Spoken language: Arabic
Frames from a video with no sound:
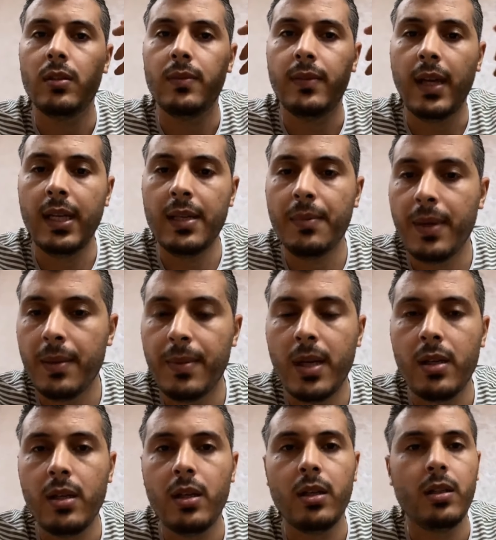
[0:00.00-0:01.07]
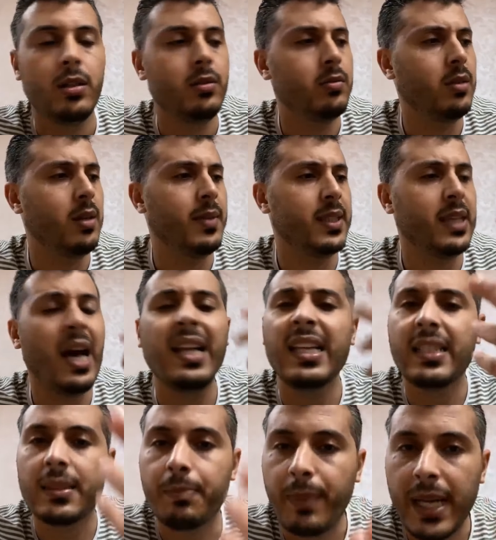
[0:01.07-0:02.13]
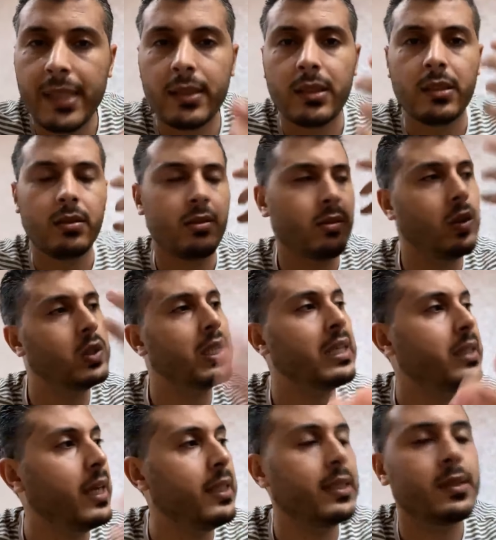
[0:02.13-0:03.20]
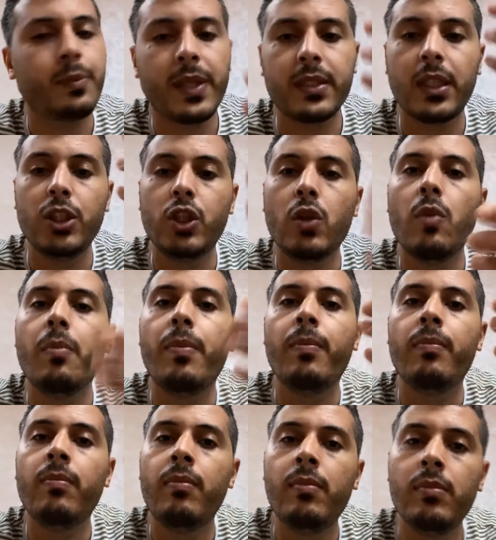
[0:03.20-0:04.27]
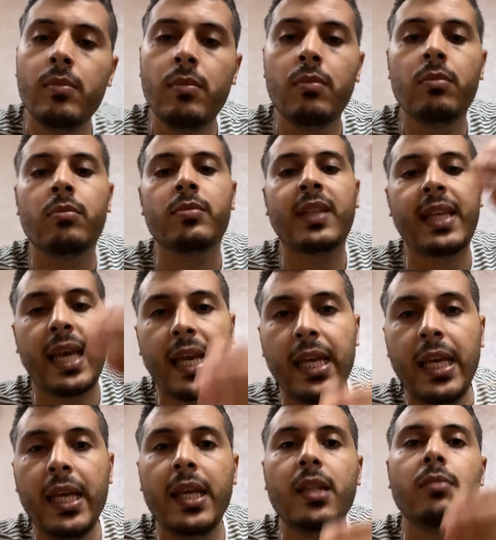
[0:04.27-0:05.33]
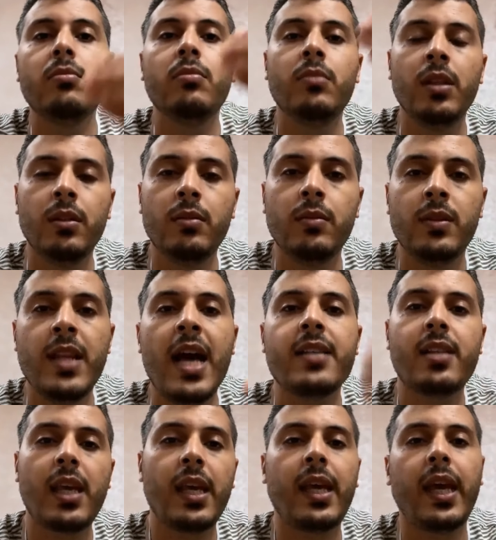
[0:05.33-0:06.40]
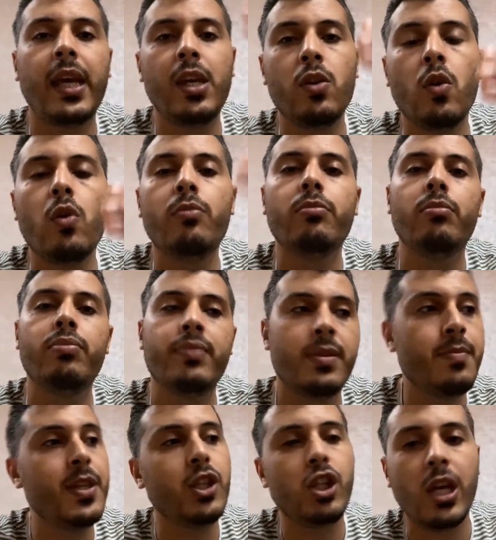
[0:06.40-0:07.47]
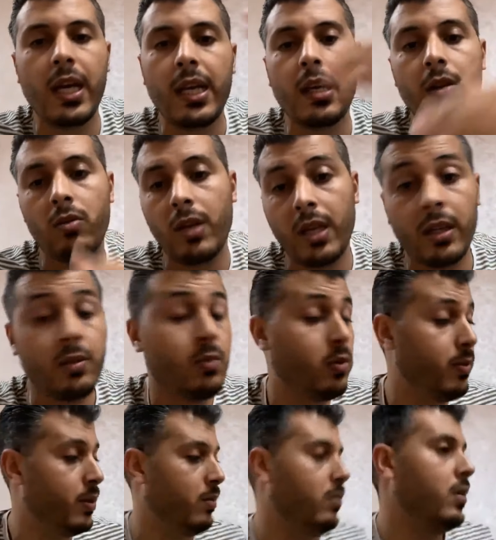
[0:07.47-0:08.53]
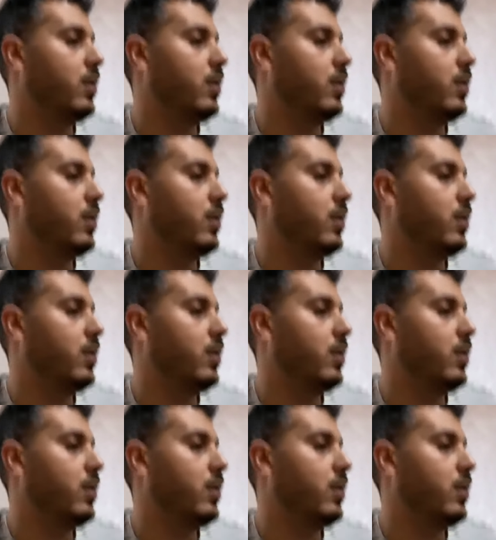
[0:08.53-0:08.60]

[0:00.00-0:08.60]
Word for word: في علي بابا لا ما علي اكسبريس كونطات علي اكسبريس كيشريهم مسكخيين ناس كيكخيوهم بسميت شركه وكيخدموا بهم